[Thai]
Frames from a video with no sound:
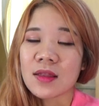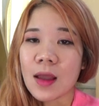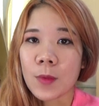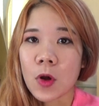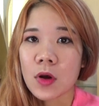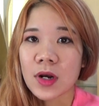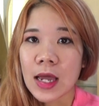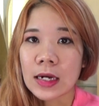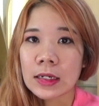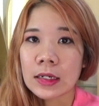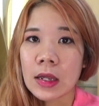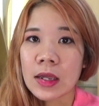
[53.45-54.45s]
จับข้อนั้
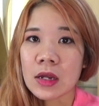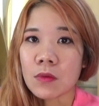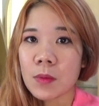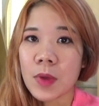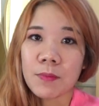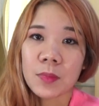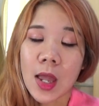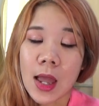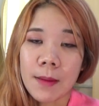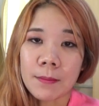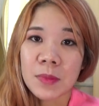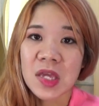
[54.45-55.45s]
น แล้วเห็นว่าแบบอ่ะ